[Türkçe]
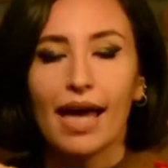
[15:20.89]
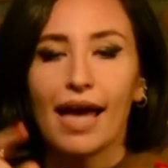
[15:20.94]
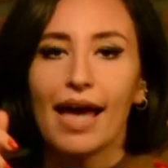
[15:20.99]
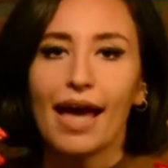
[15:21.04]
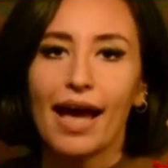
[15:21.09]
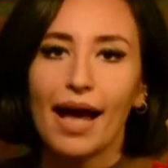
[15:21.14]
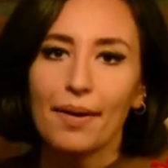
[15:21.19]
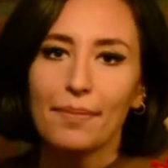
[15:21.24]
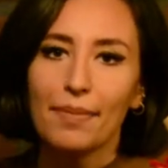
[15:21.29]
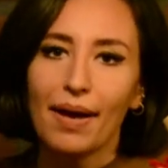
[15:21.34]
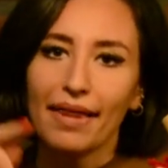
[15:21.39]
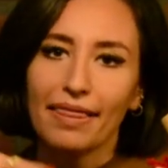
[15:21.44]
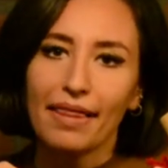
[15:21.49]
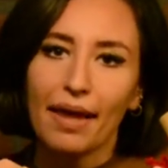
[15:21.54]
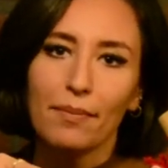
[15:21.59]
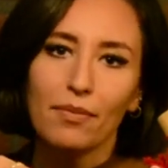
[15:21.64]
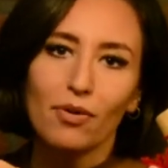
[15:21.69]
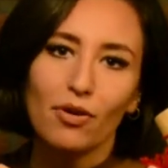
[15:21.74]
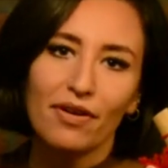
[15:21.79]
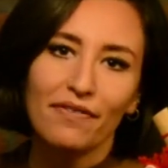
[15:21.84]
Eğer
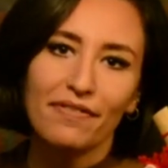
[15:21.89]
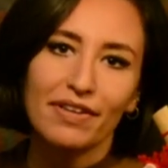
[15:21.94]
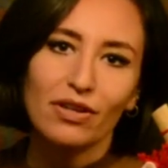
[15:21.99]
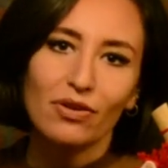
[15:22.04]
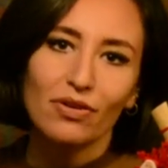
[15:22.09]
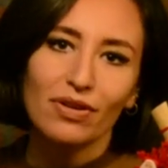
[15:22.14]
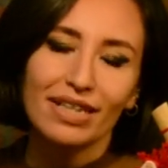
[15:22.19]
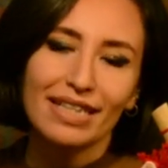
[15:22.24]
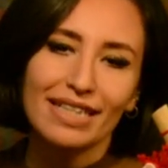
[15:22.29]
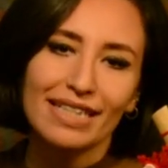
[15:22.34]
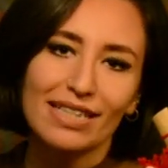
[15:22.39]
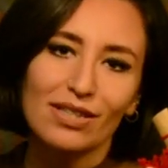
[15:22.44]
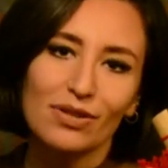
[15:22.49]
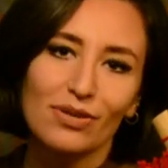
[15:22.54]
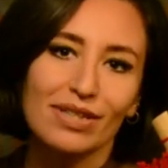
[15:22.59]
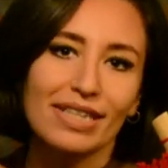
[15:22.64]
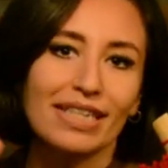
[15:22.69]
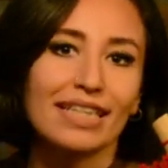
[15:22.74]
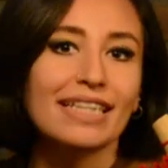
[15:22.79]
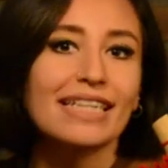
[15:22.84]
benden böyle videolar
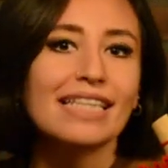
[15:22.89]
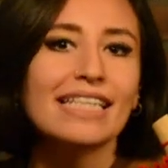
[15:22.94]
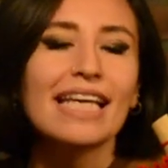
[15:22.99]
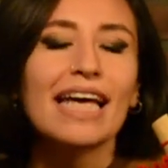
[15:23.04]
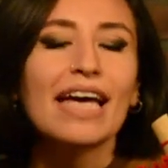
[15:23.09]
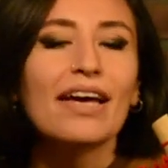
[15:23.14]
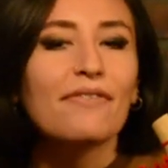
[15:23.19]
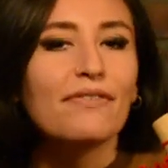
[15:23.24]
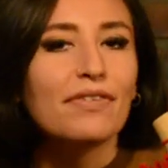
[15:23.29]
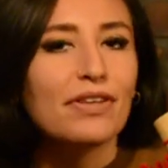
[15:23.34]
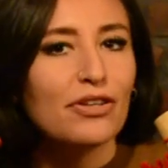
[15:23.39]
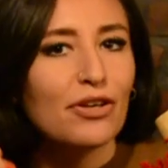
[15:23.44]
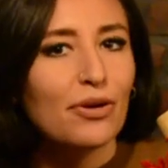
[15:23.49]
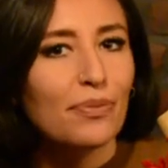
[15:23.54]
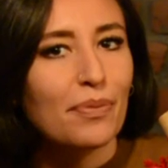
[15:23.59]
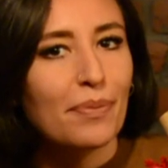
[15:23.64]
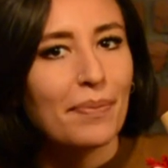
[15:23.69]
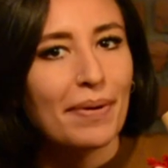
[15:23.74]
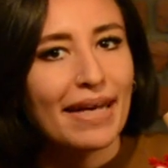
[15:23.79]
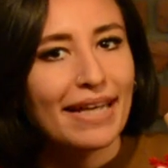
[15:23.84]
istiyorsanız
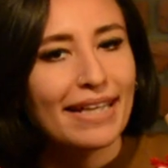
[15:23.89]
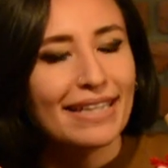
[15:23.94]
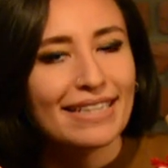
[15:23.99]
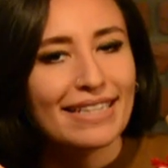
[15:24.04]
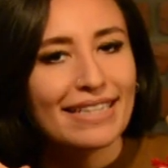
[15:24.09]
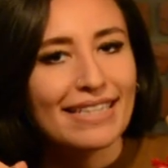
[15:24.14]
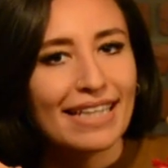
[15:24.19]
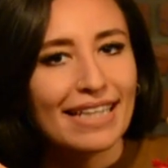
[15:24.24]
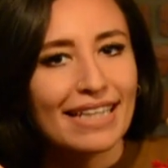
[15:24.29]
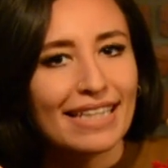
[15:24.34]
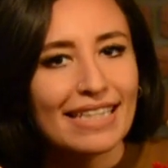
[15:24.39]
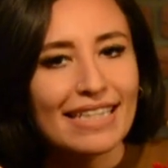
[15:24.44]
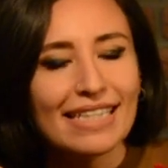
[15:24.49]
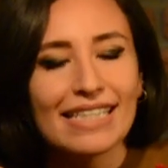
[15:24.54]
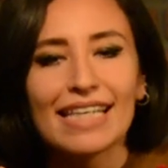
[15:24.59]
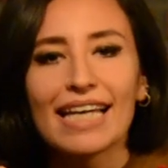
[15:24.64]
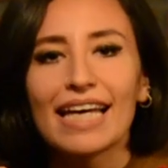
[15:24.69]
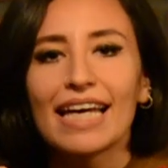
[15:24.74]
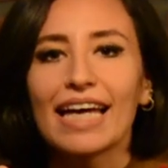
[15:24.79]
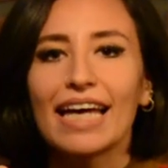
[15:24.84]
videomu beğenirseniz
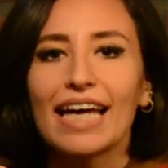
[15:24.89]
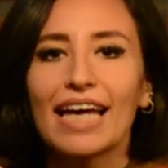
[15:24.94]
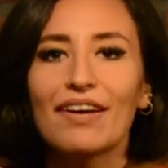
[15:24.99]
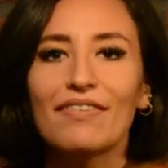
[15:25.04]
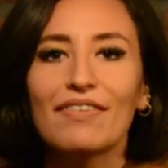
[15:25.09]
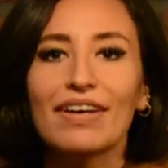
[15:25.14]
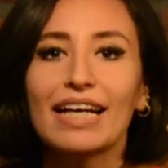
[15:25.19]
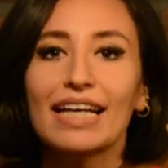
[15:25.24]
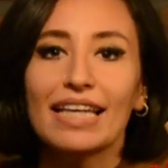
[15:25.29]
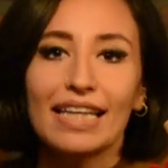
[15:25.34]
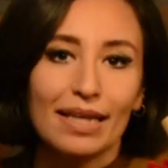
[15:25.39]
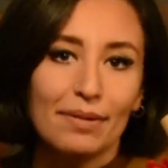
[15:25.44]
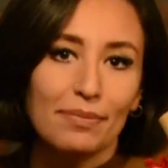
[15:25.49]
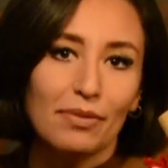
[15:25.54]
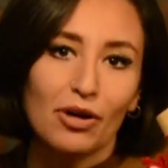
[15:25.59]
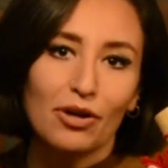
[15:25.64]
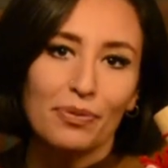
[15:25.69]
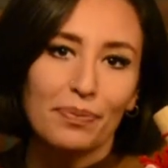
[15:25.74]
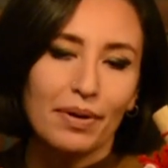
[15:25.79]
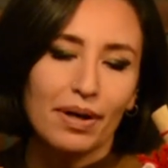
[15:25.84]
e, ve
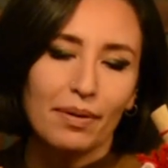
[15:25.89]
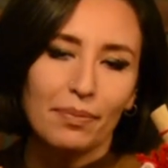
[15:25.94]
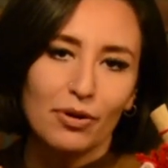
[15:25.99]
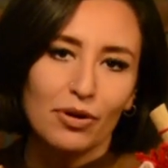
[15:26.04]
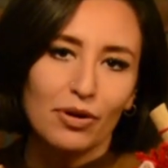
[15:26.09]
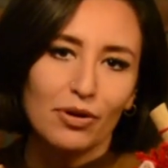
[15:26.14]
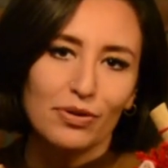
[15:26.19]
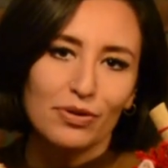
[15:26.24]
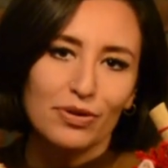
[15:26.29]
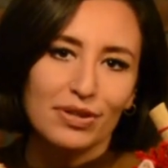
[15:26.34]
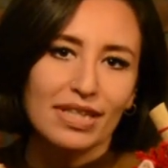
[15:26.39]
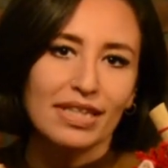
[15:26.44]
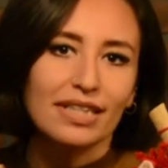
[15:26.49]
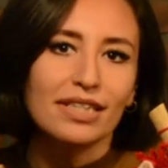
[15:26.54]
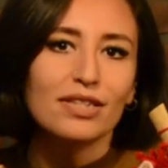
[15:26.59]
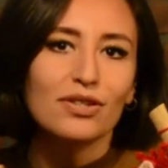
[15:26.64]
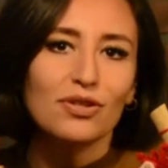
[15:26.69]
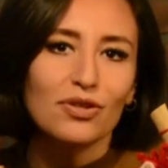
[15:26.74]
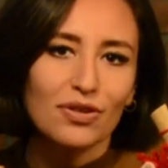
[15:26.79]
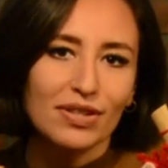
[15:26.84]
kanalıma abone
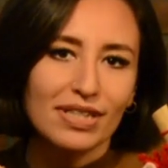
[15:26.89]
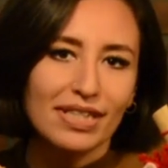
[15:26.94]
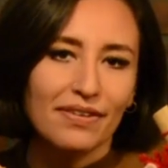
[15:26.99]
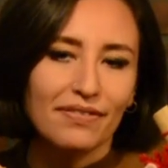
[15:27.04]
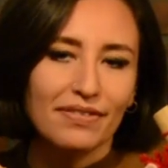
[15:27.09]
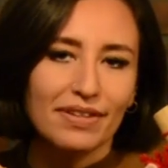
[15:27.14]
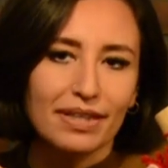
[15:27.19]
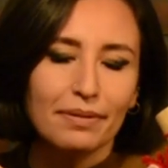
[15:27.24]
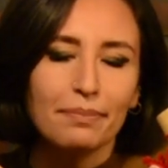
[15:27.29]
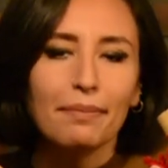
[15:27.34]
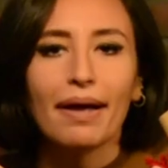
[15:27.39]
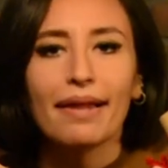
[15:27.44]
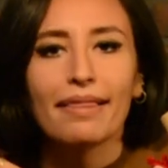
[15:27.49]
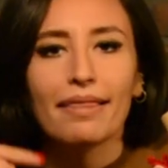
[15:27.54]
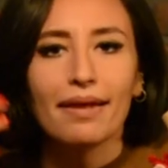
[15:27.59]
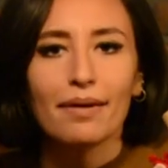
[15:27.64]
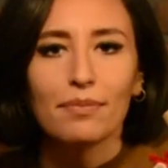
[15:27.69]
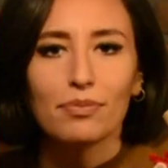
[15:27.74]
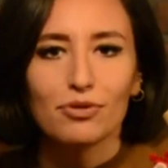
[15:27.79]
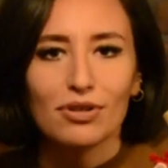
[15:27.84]
olursanız çok sevinirim. Ben
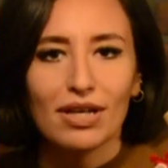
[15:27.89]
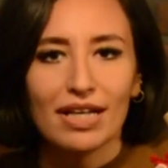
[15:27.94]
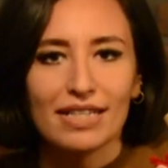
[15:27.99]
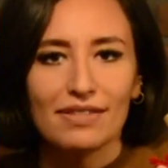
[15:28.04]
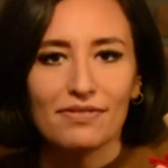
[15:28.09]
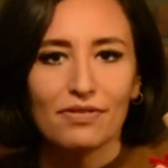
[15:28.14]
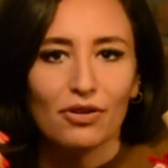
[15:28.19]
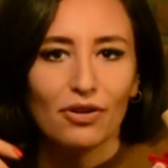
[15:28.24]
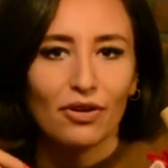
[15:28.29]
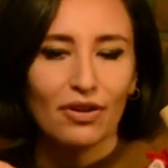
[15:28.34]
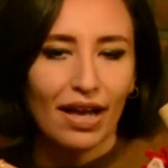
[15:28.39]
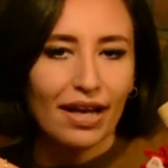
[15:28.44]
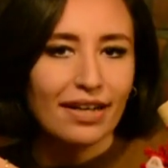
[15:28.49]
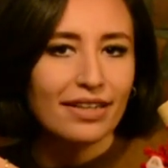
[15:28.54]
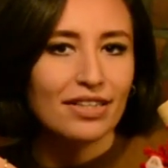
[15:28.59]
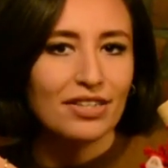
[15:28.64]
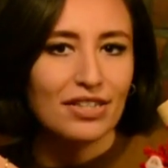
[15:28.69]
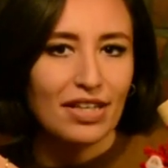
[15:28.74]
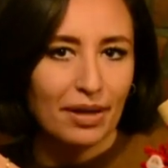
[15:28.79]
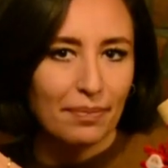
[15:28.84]
de bu tarz
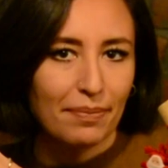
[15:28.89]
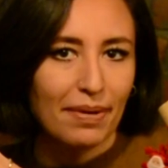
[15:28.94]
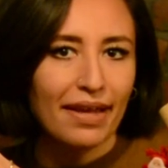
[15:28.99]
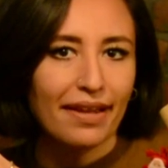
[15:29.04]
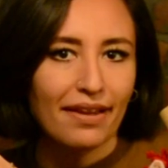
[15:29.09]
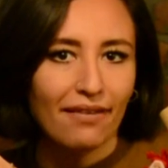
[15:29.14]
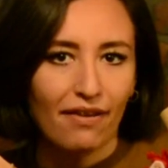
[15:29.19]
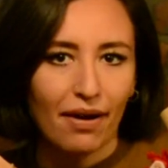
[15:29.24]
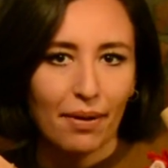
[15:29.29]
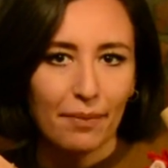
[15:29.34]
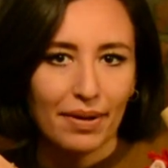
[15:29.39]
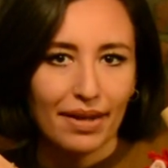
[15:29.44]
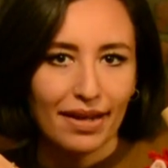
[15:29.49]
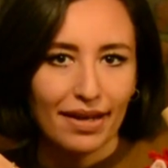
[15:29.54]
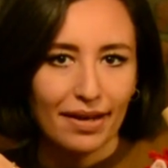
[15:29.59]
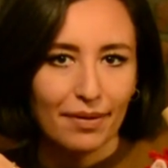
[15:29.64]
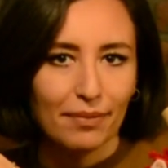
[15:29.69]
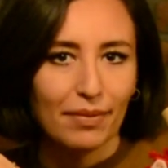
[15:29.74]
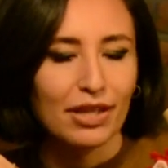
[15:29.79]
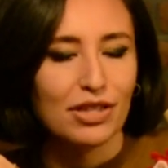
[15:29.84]
videolar da çekmeye devam
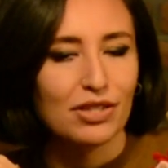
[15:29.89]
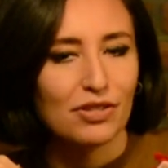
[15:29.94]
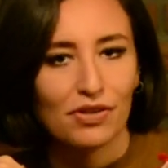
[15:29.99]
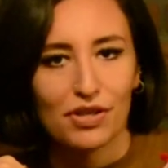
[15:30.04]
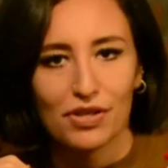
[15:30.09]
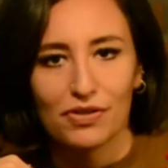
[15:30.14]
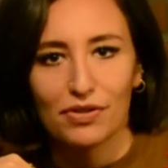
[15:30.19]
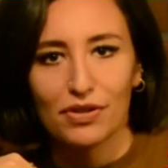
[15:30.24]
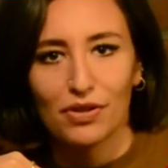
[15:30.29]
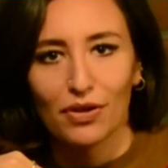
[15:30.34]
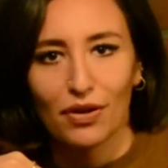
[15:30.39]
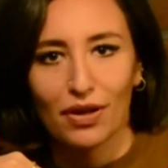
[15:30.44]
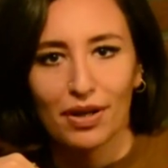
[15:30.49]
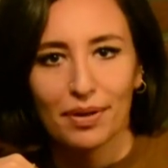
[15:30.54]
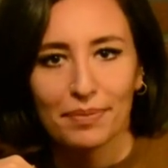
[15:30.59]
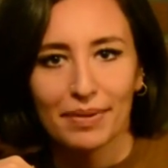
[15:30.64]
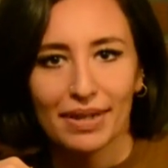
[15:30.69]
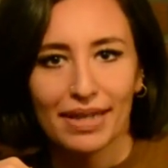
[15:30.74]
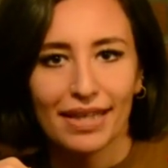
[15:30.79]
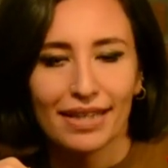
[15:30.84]
ederim alışveriş
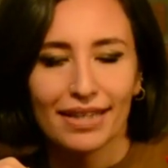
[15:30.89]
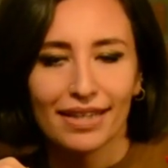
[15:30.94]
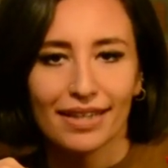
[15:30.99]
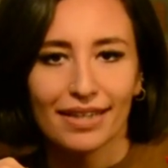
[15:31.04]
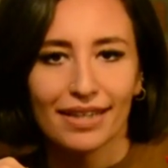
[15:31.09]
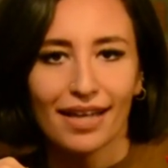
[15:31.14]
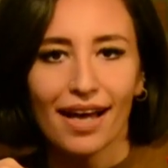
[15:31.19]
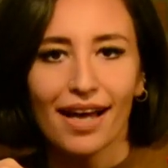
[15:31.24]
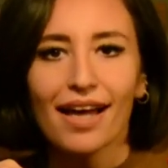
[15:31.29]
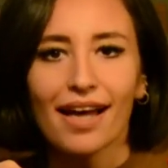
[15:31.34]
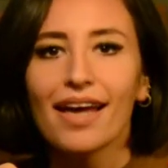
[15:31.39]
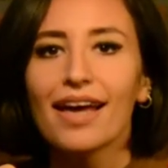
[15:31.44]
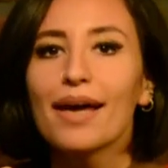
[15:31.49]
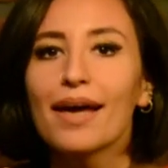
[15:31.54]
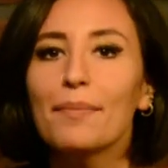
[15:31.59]
videolarımın yanında.